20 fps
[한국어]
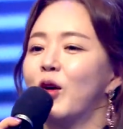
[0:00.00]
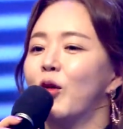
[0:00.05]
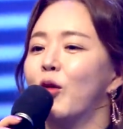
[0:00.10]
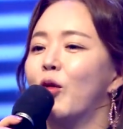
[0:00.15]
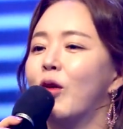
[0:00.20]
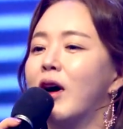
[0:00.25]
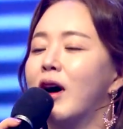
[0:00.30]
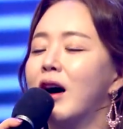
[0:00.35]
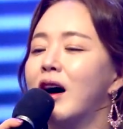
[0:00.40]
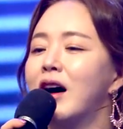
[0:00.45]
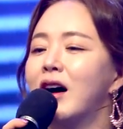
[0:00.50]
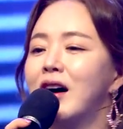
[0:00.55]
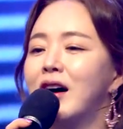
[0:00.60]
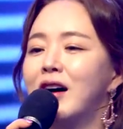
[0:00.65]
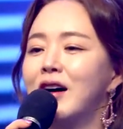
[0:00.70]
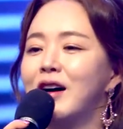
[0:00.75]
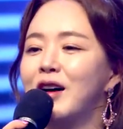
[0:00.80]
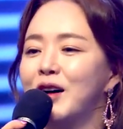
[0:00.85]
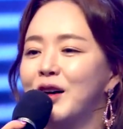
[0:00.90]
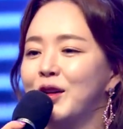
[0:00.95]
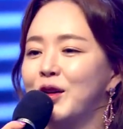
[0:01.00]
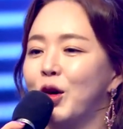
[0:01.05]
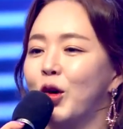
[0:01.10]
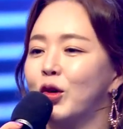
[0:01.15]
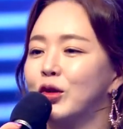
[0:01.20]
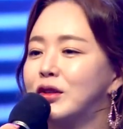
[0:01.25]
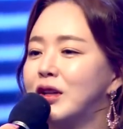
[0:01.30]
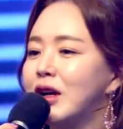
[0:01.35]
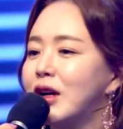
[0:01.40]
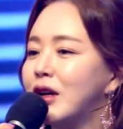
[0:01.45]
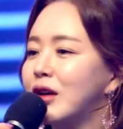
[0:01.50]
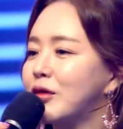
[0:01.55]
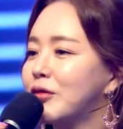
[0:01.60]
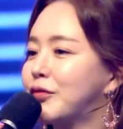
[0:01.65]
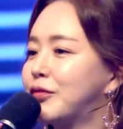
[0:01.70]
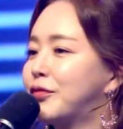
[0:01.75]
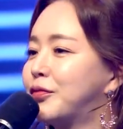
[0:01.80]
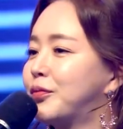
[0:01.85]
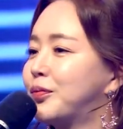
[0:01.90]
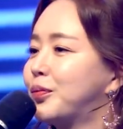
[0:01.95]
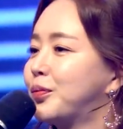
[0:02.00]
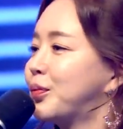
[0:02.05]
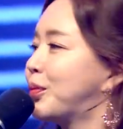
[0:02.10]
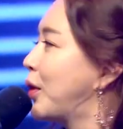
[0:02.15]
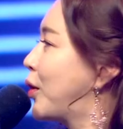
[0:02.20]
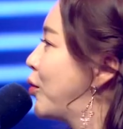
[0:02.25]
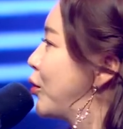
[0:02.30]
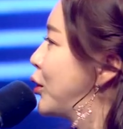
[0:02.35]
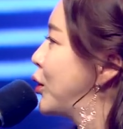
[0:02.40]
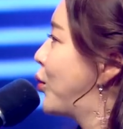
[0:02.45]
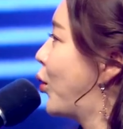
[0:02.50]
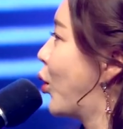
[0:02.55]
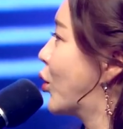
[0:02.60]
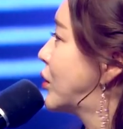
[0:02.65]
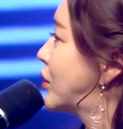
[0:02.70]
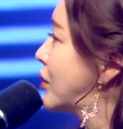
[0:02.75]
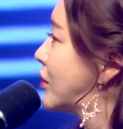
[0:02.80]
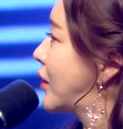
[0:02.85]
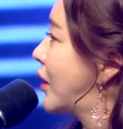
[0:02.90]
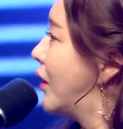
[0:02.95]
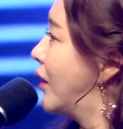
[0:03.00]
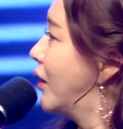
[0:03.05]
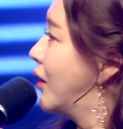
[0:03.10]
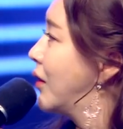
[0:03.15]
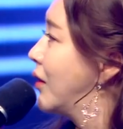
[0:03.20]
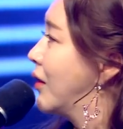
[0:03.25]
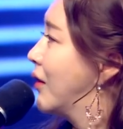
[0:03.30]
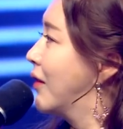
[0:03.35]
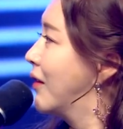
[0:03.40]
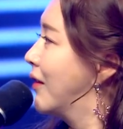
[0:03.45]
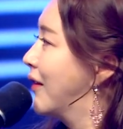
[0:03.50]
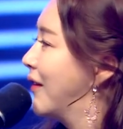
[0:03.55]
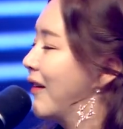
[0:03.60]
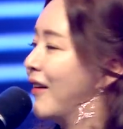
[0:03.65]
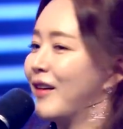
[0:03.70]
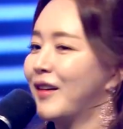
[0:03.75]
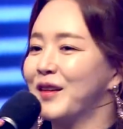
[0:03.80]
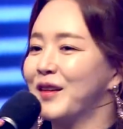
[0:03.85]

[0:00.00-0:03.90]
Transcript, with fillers: 와, 영탁 팬분들 멋있다. 어,